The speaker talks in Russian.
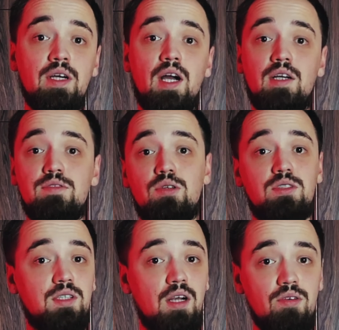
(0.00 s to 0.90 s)
как и все
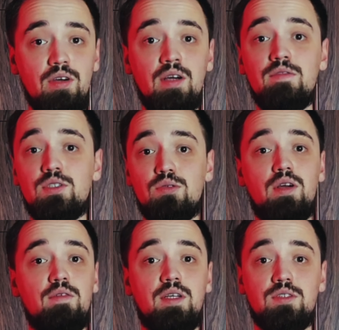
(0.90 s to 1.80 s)
остальное,
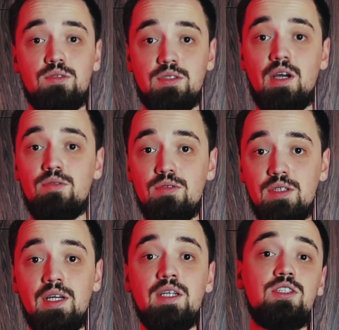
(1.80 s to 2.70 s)
высокая французская
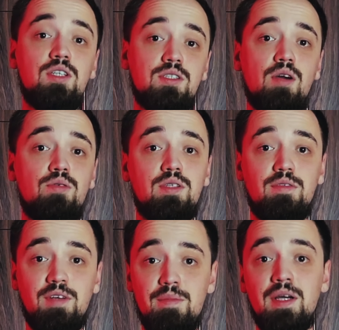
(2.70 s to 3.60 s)
кухня через какое-то
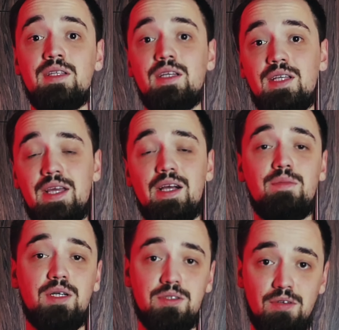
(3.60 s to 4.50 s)
время надоела
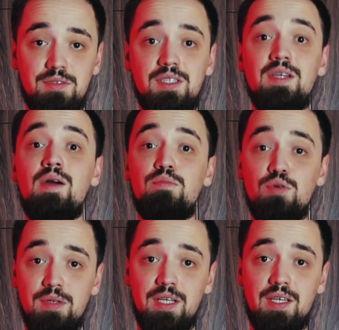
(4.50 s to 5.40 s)
московской
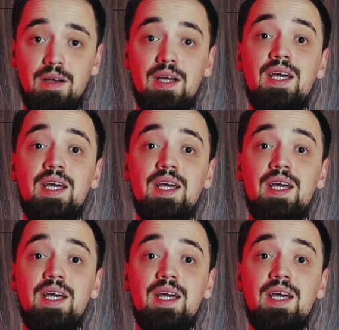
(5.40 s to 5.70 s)
публике.